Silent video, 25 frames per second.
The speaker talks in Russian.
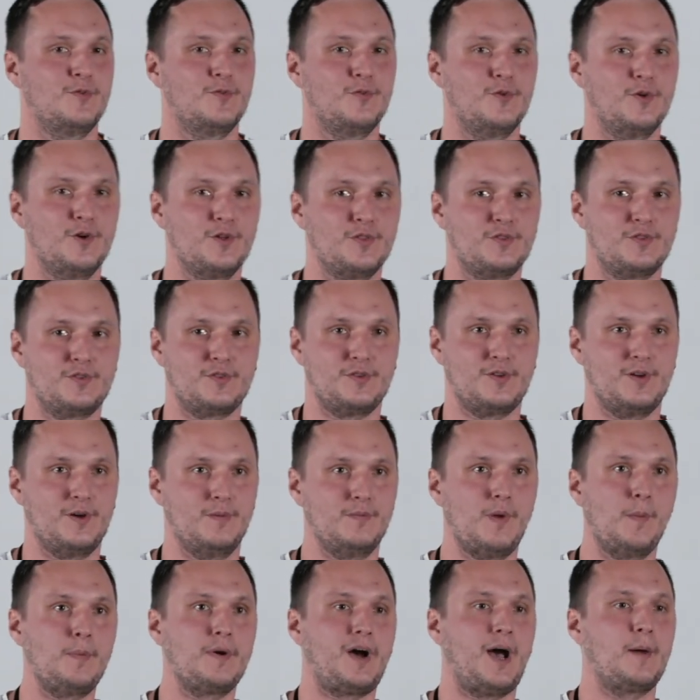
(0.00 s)
Вот.
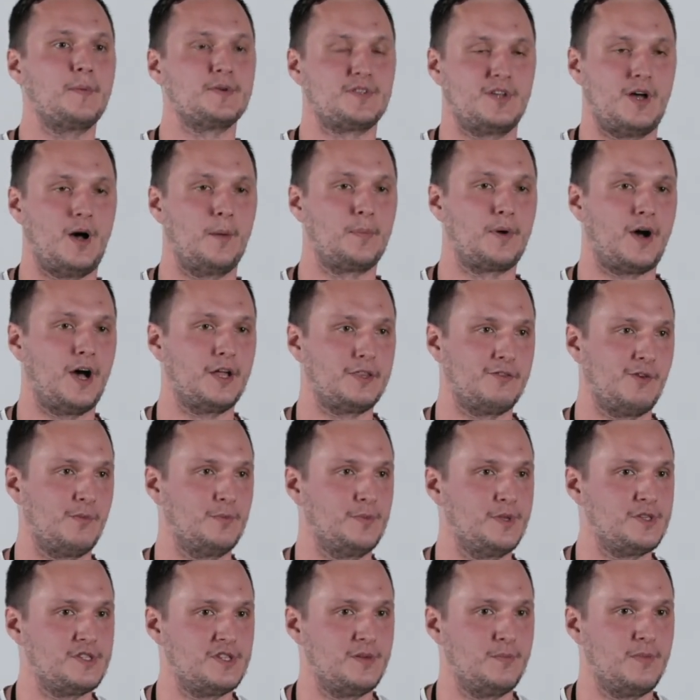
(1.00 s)
Мы пока просто обкатываем
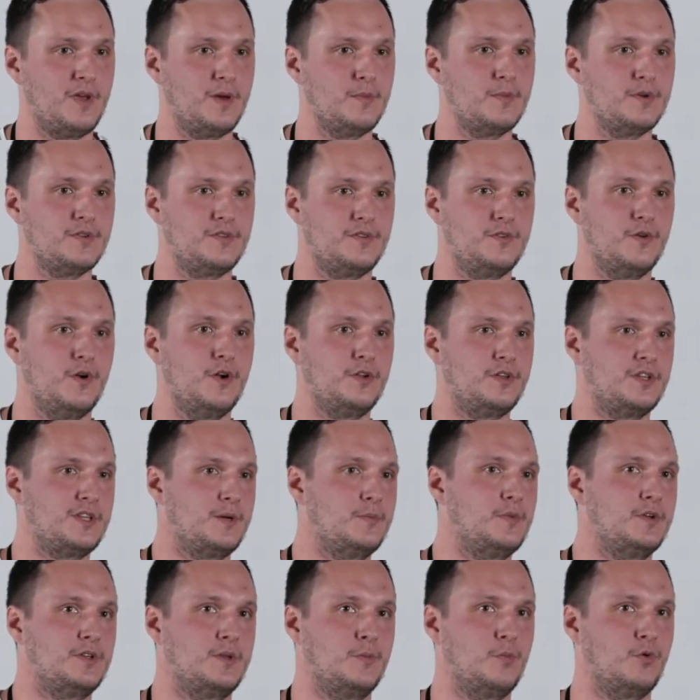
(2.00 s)
на себе, мы сделали
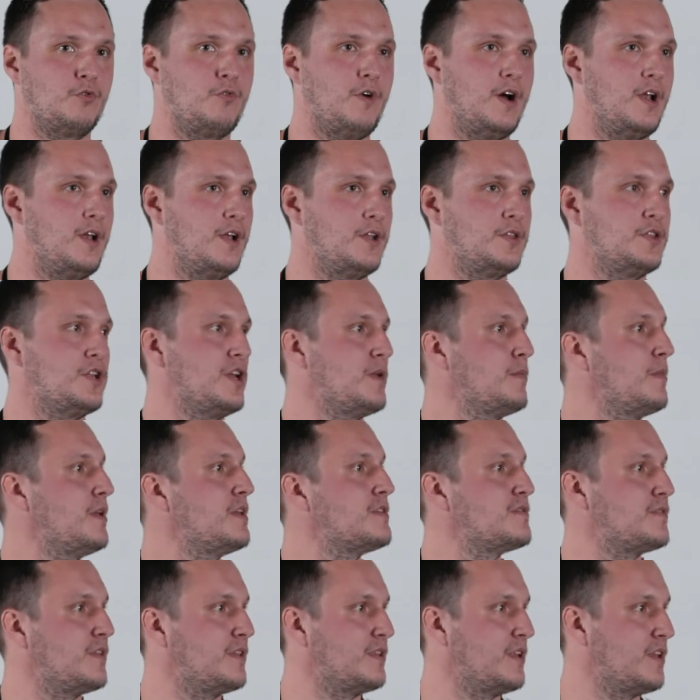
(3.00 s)
там это буквально три
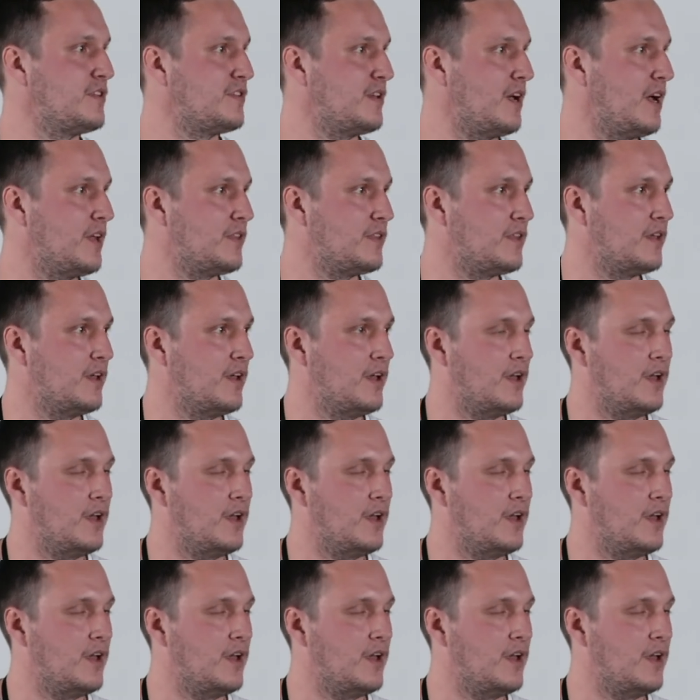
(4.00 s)
месяца назад,